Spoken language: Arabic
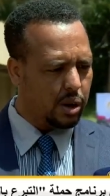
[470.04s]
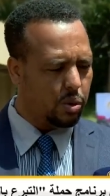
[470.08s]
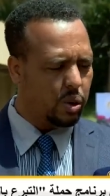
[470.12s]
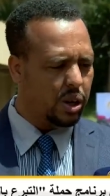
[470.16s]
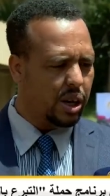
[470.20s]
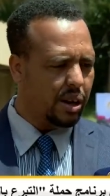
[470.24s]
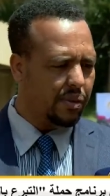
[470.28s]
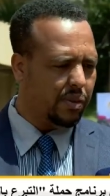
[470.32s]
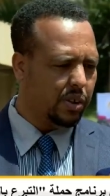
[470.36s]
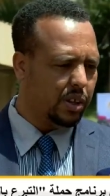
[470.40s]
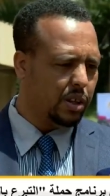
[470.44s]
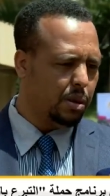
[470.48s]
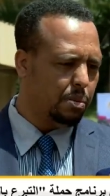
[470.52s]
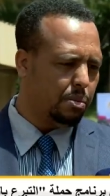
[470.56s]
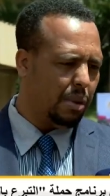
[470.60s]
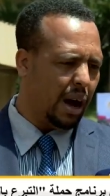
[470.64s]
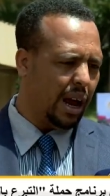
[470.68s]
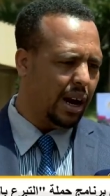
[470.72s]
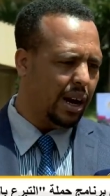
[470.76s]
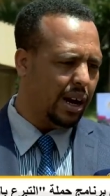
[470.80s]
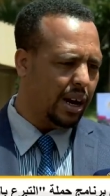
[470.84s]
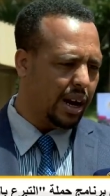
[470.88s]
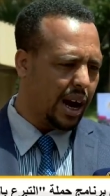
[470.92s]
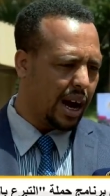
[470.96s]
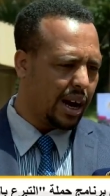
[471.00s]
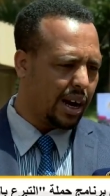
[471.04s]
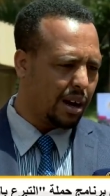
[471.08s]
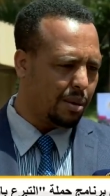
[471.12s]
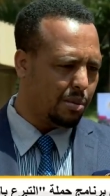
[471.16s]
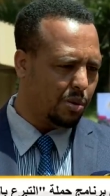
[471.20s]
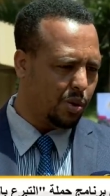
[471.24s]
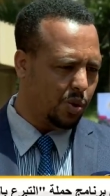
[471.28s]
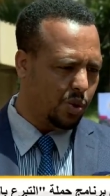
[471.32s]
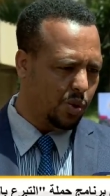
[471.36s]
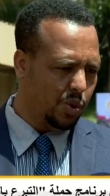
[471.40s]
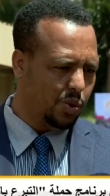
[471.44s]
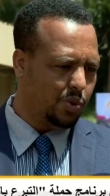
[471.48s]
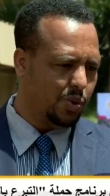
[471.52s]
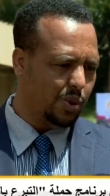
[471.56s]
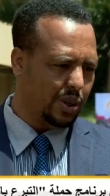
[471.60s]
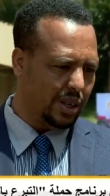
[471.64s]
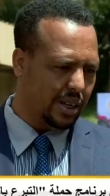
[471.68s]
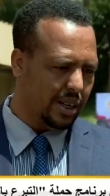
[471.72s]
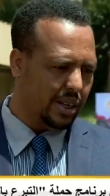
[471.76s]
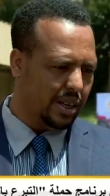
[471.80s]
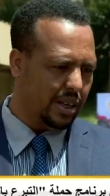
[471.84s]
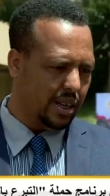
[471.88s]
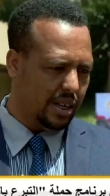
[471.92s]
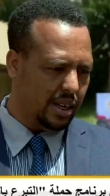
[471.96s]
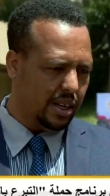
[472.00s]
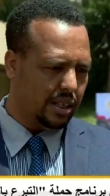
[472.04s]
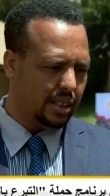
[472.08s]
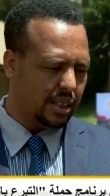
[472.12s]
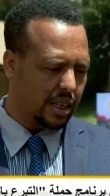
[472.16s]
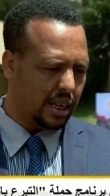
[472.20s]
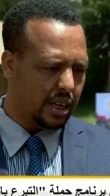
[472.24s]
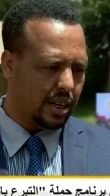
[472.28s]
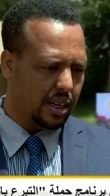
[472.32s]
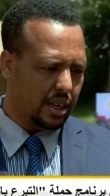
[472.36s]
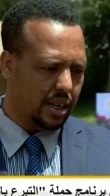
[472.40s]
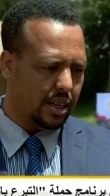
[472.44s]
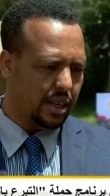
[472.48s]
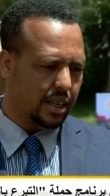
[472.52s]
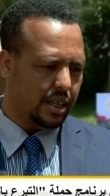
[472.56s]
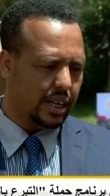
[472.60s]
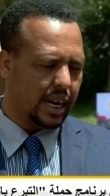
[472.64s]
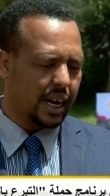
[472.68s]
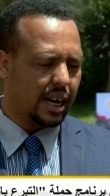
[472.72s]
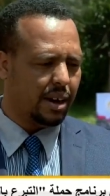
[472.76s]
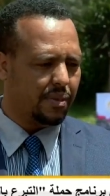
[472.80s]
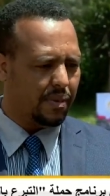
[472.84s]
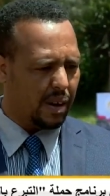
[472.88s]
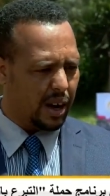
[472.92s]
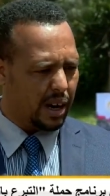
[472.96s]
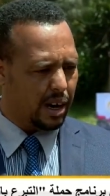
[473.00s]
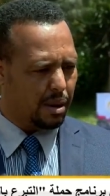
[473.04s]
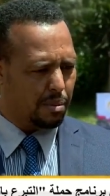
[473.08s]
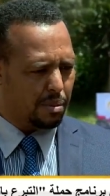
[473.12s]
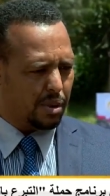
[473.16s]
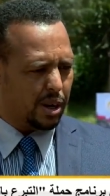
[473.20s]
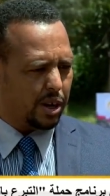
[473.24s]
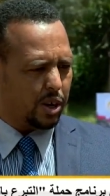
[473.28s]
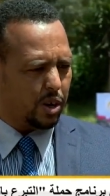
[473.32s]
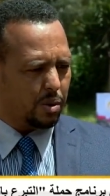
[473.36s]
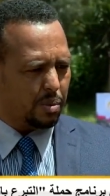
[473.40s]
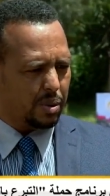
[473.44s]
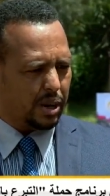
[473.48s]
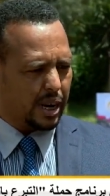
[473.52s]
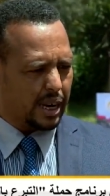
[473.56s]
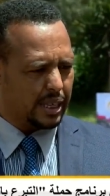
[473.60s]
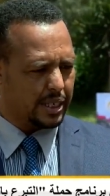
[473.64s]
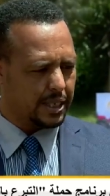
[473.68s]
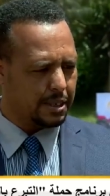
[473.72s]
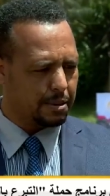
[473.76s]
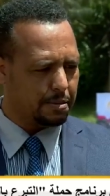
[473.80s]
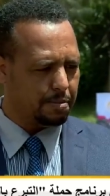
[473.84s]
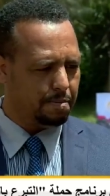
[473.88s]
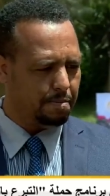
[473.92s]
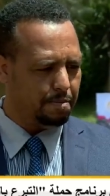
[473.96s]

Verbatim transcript: ودفيتم بعلنا كمولو ندقف على ملنا من الناس